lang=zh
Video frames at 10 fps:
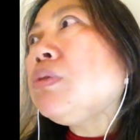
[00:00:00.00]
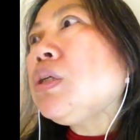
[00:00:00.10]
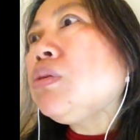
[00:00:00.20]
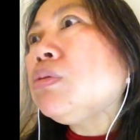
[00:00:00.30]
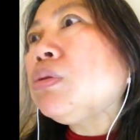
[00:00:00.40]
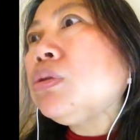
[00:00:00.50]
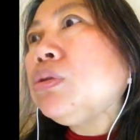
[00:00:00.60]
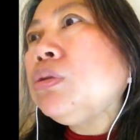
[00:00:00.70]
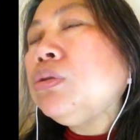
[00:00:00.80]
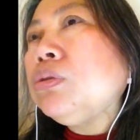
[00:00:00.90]
会说
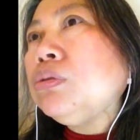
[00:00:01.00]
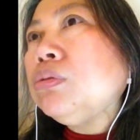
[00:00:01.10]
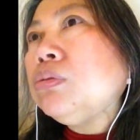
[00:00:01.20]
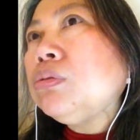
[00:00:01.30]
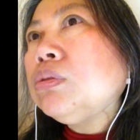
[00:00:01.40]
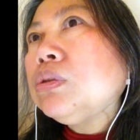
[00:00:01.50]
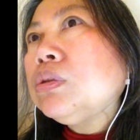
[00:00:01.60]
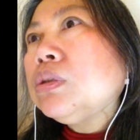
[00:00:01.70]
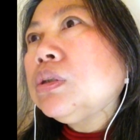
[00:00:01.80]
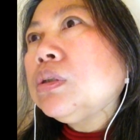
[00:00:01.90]
去。
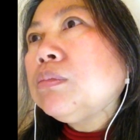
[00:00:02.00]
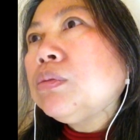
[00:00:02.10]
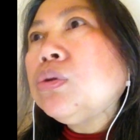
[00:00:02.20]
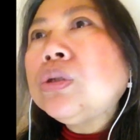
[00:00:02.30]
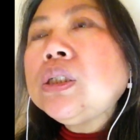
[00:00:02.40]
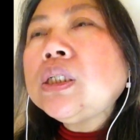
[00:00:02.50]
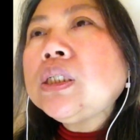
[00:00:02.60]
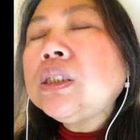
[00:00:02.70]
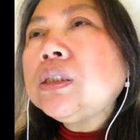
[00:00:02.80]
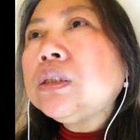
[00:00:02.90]
我对
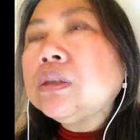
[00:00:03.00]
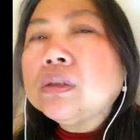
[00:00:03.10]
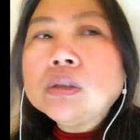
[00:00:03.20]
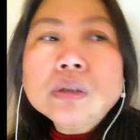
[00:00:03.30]
政治，